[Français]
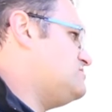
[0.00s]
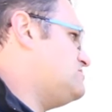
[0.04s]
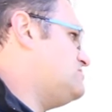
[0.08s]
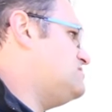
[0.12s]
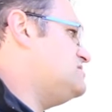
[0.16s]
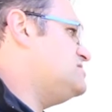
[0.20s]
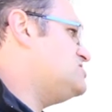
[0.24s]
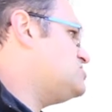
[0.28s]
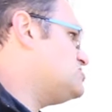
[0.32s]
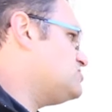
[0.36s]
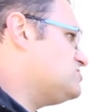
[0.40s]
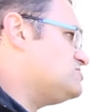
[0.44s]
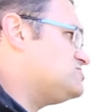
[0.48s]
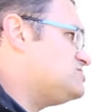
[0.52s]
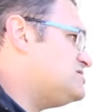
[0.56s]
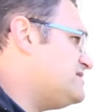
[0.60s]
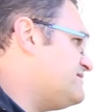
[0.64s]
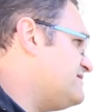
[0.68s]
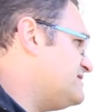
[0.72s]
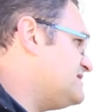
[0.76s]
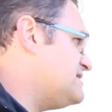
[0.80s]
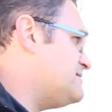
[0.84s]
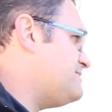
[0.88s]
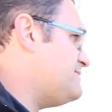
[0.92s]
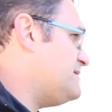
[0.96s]
d'échanger
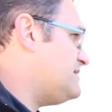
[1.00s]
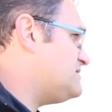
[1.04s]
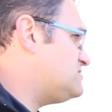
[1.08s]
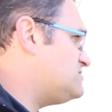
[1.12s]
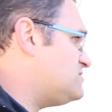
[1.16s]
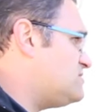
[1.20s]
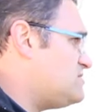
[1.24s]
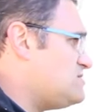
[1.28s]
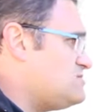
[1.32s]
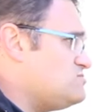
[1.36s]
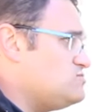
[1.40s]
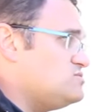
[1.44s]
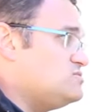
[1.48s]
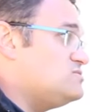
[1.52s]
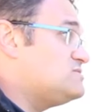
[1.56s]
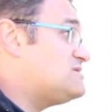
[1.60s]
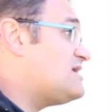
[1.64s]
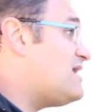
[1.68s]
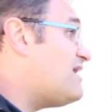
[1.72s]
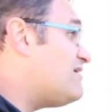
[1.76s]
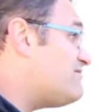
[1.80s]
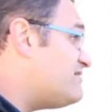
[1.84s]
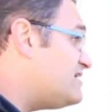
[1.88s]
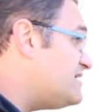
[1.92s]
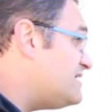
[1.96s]
avec des personnes, de
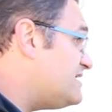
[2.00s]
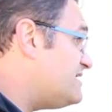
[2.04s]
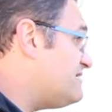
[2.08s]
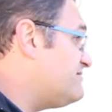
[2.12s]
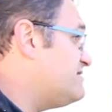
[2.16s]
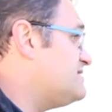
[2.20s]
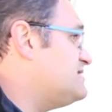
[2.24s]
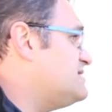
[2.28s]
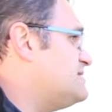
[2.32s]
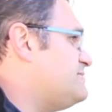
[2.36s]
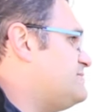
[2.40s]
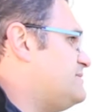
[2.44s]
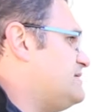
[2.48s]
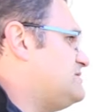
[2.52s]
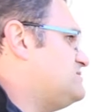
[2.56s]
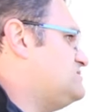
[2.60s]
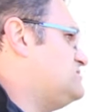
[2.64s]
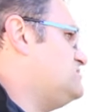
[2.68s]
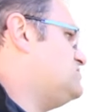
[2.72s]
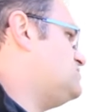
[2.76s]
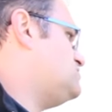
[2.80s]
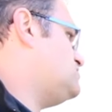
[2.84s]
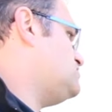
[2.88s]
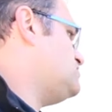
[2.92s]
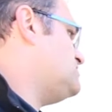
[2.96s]
travailler avec des
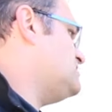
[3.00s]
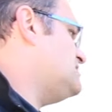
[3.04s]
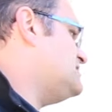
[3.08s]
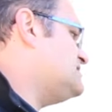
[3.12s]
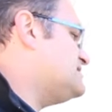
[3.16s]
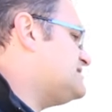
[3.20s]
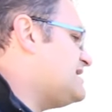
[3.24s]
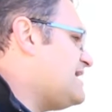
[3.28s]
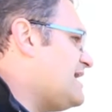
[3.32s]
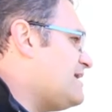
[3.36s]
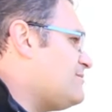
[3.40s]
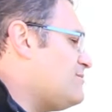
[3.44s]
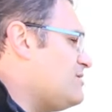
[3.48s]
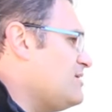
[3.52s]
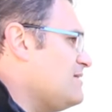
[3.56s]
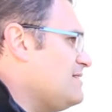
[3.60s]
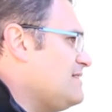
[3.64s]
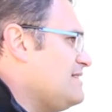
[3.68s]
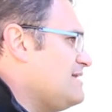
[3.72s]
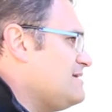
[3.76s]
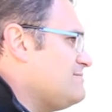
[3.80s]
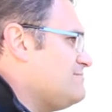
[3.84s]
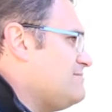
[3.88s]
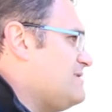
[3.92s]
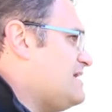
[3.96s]
personnes sur des arbres,
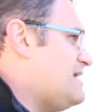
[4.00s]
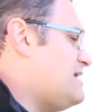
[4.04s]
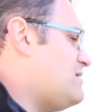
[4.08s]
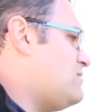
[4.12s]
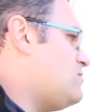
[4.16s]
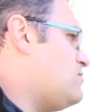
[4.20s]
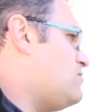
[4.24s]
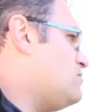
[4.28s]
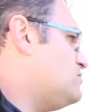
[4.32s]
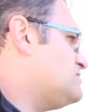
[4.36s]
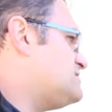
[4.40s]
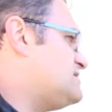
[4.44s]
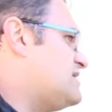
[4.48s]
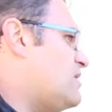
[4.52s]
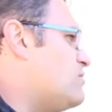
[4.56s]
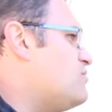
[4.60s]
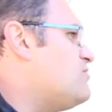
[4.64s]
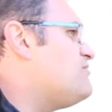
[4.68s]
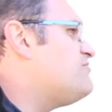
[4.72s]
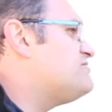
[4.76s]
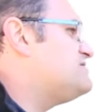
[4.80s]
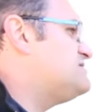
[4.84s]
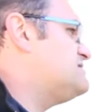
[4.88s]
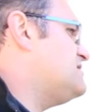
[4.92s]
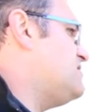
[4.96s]
bah, on, ça
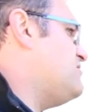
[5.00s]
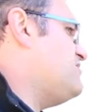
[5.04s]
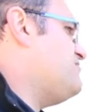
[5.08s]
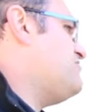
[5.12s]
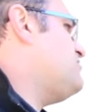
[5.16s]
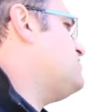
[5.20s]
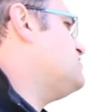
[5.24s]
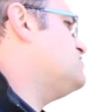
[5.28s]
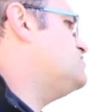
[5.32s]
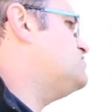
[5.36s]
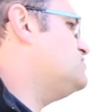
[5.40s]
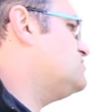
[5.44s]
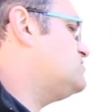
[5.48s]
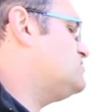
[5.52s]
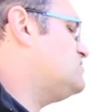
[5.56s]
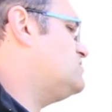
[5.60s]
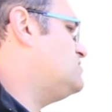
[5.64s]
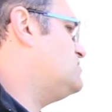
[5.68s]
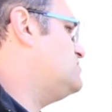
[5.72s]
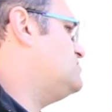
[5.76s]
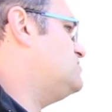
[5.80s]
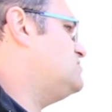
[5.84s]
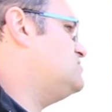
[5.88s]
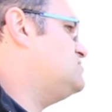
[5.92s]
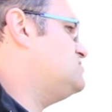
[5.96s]
offre, ça offre
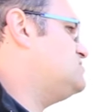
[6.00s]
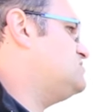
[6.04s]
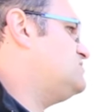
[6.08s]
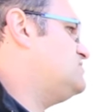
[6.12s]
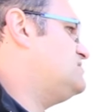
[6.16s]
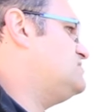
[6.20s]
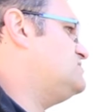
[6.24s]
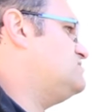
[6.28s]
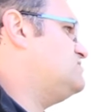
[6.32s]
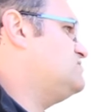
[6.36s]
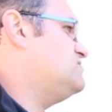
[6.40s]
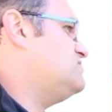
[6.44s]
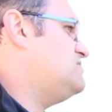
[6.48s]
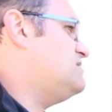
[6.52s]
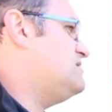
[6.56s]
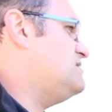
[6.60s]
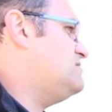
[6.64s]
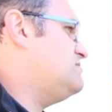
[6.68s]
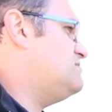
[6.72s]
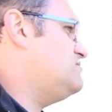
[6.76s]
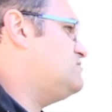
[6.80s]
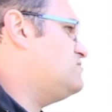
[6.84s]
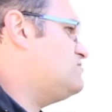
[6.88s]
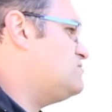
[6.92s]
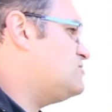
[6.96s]
d'autres horizons. Quoi.
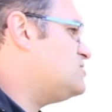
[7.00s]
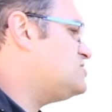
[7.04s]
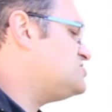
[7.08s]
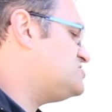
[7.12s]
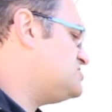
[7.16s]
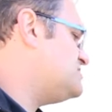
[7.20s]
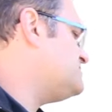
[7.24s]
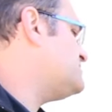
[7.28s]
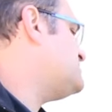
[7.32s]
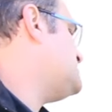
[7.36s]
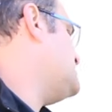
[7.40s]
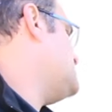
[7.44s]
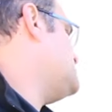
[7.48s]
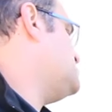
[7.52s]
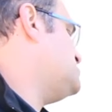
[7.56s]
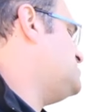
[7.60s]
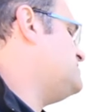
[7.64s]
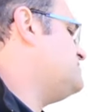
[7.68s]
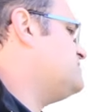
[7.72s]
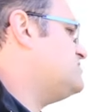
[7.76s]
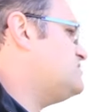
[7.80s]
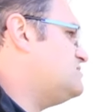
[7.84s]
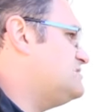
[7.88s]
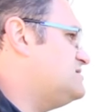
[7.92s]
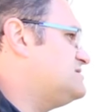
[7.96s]
Moi j'aime ça,
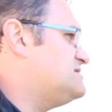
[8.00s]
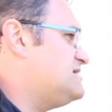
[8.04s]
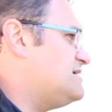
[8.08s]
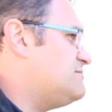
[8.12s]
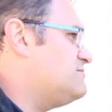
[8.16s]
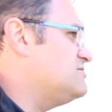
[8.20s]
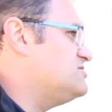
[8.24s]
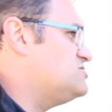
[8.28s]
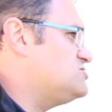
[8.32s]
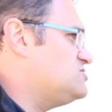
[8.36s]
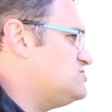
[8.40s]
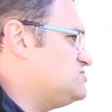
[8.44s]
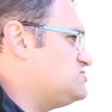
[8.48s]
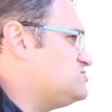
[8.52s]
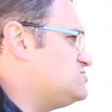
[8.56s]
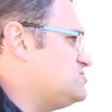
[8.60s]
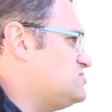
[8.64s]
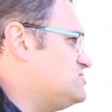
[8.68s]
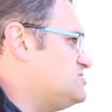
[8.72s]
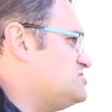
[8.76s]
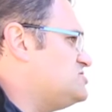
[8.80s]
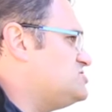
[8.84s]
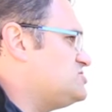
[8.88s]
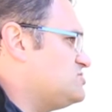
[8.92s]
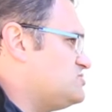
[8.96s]
j'aime que les arbres ils changent,
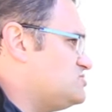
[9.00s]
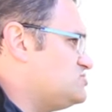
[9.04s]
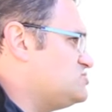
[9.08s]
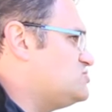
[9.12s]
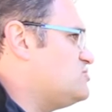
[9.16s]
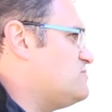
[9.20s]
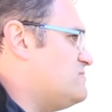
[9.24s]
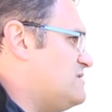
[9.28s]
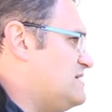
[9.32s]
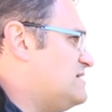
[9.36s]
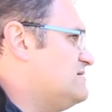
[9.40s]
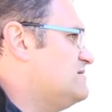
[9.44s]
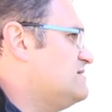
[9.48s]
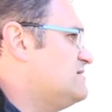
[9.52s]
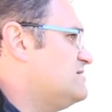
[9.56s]
ils changent de